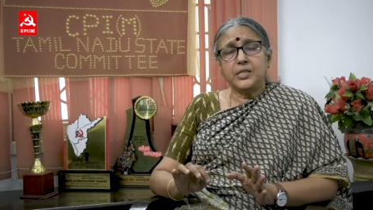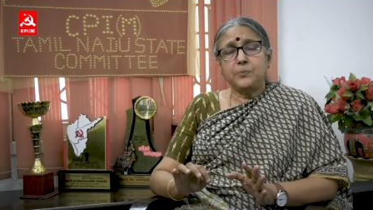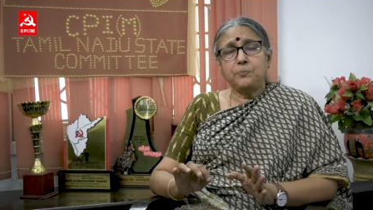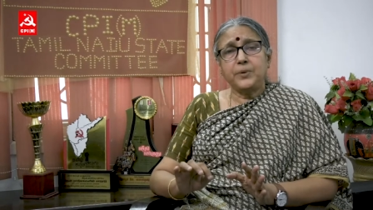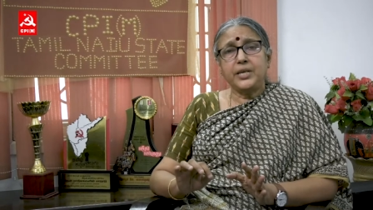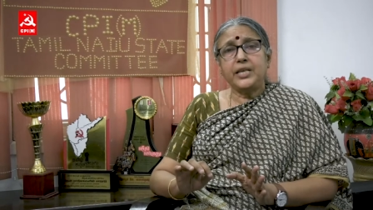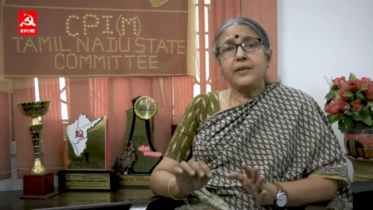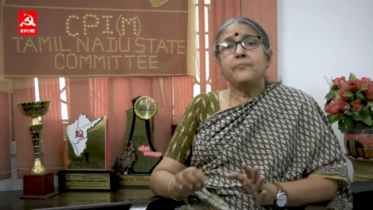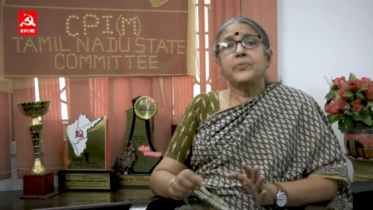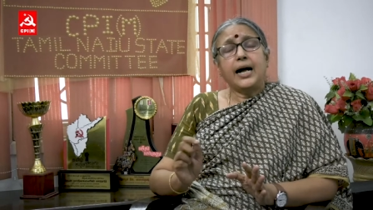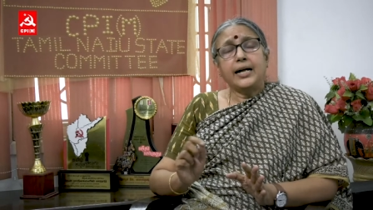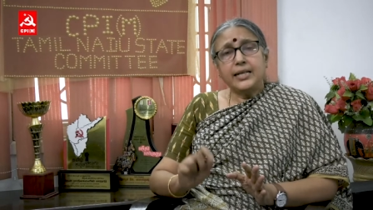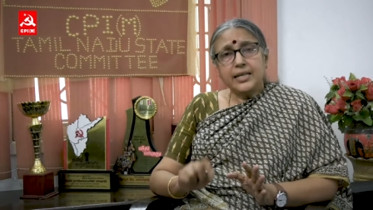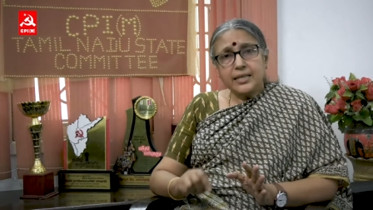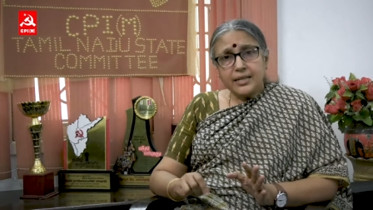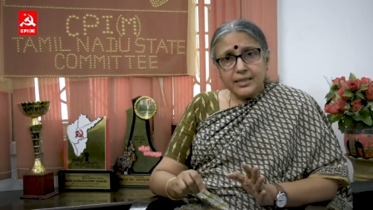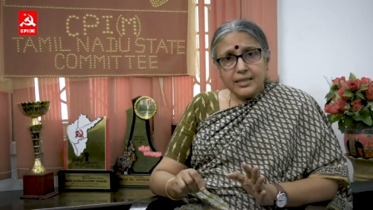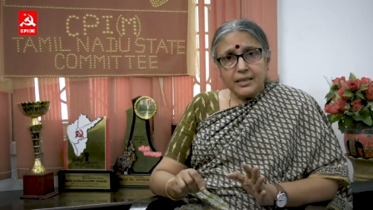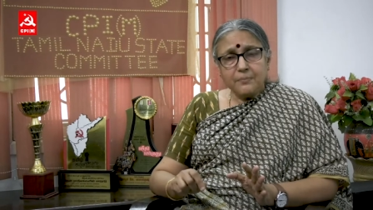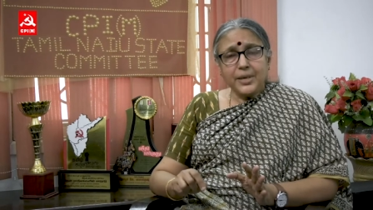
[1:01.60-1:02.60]
எஸ்பி
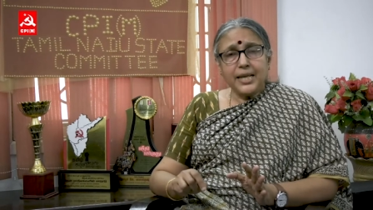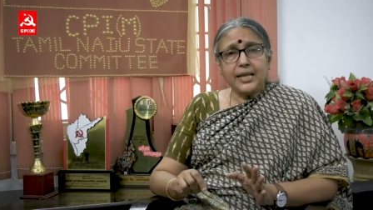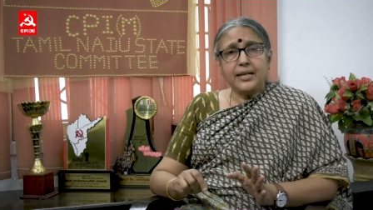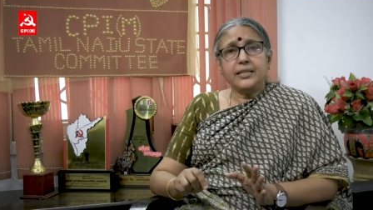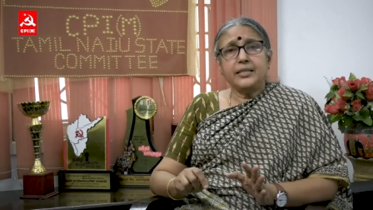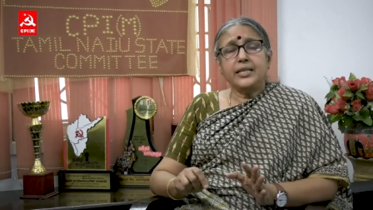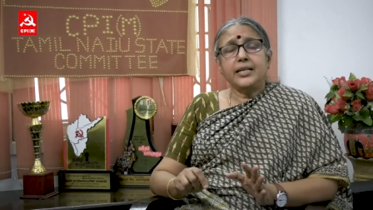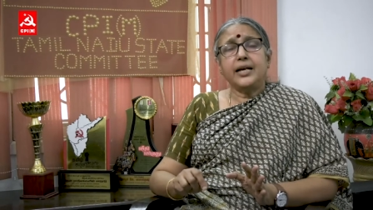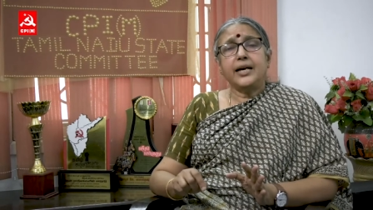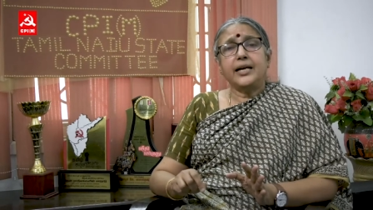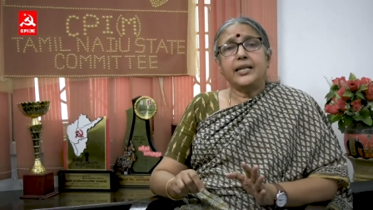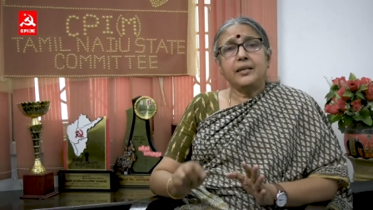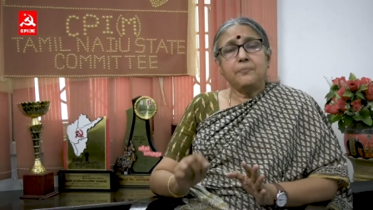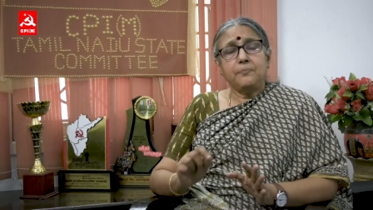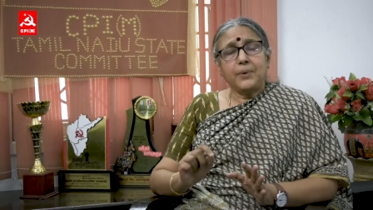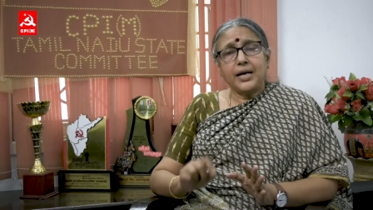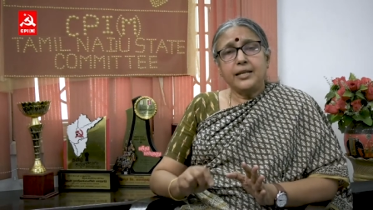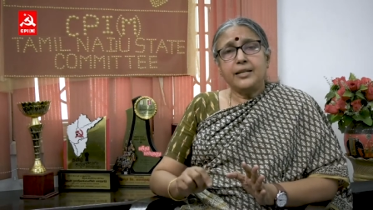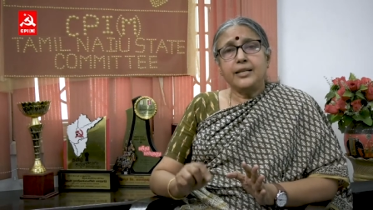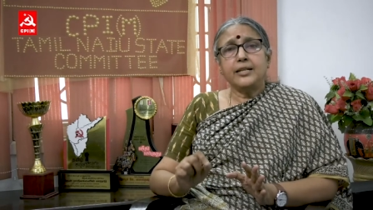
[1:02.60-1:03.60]
அங்கிருந்த மேலதிகாரி
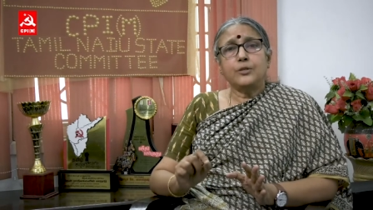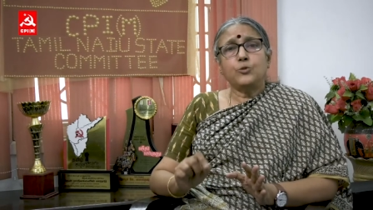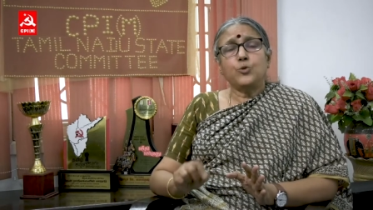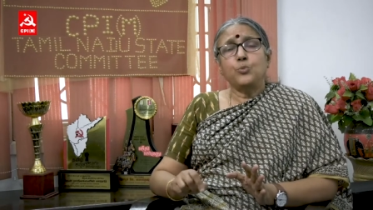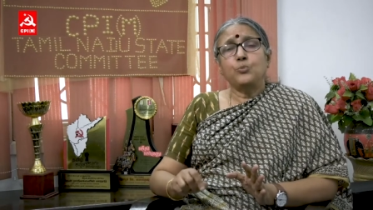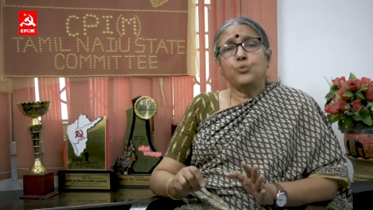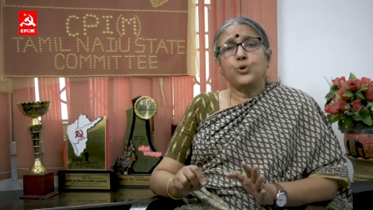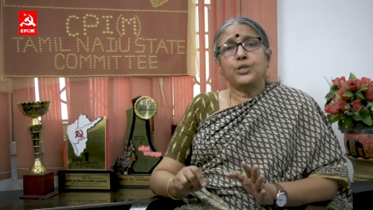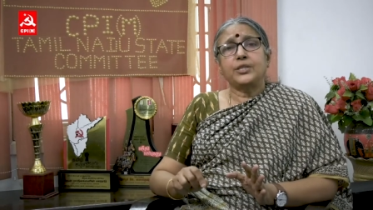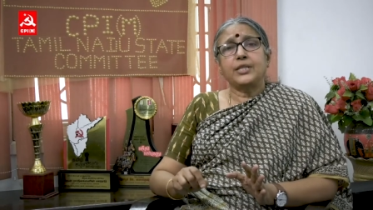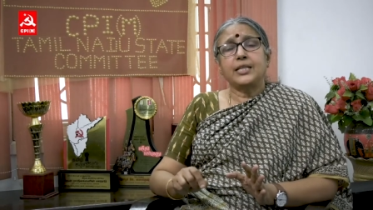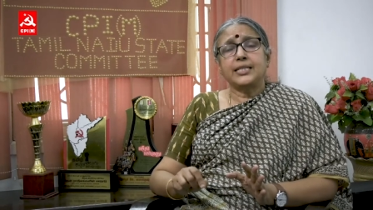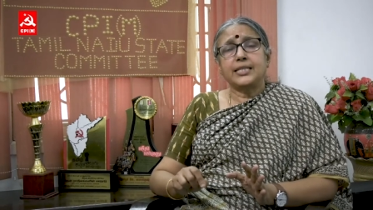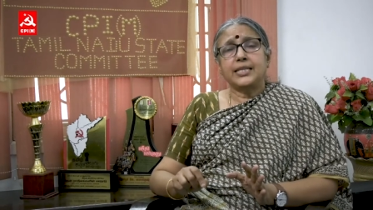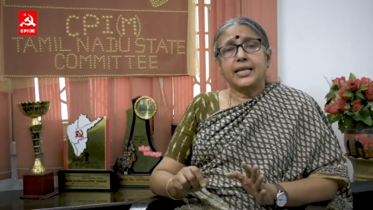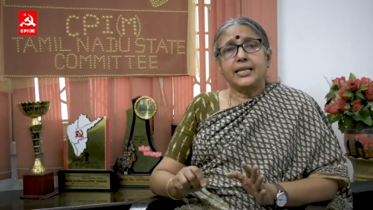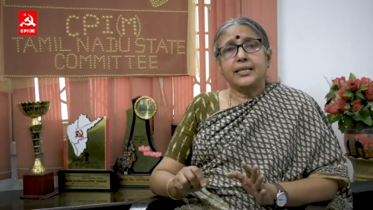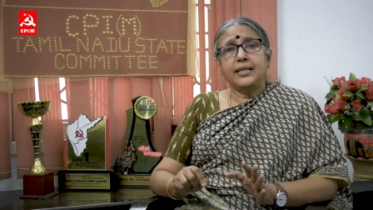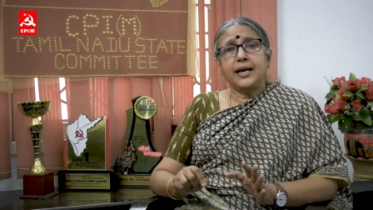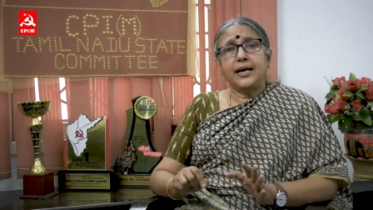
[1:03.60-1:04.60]
பாலியல் துன்புறுத்தல்
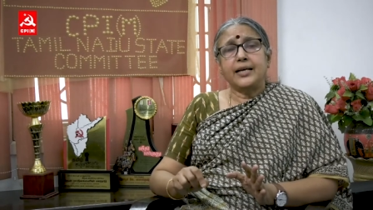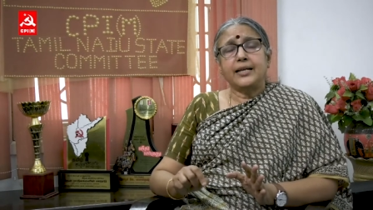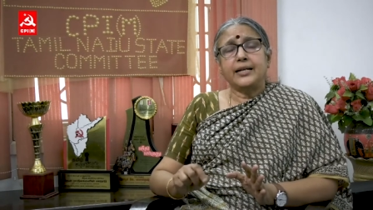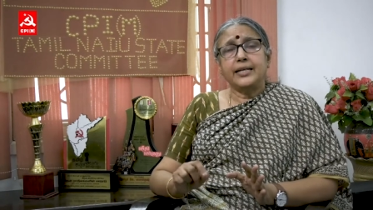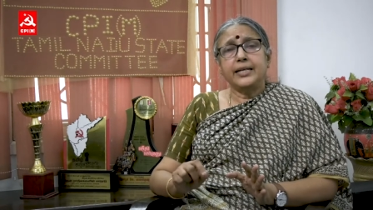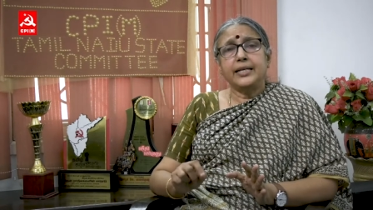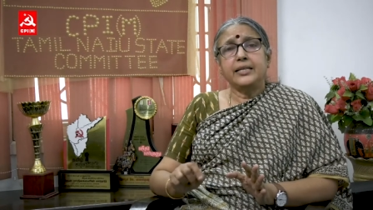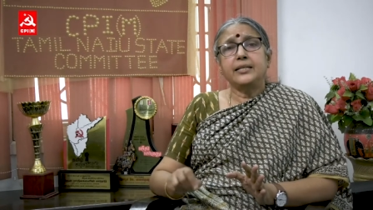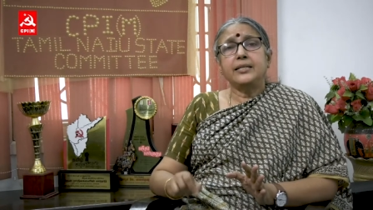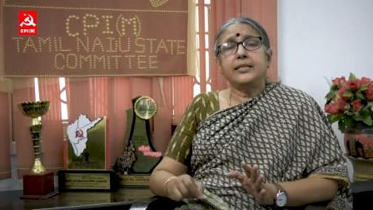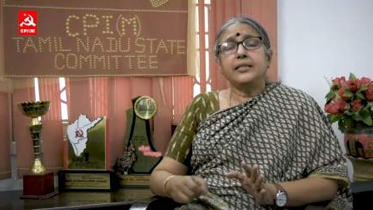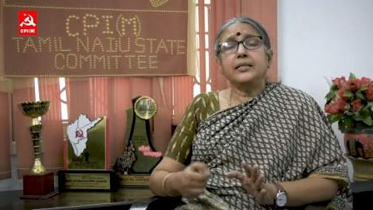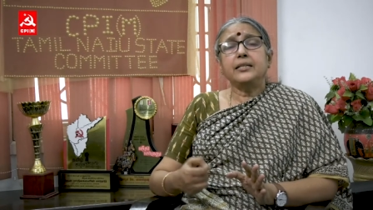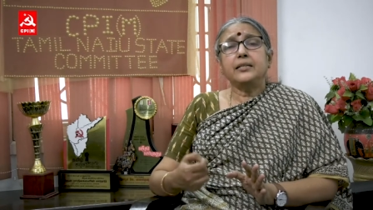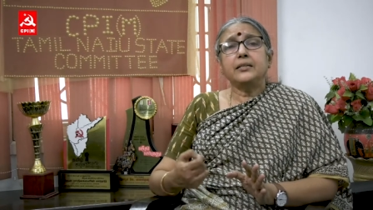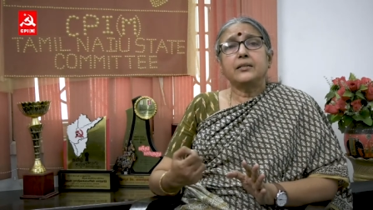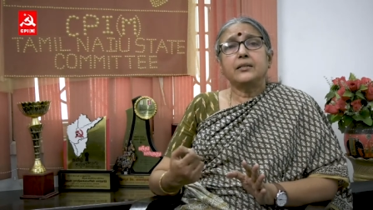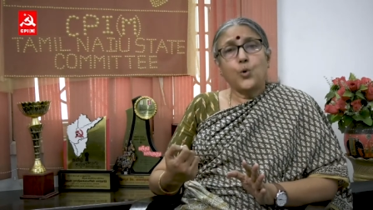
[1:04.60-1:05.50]
செய்தார் என்று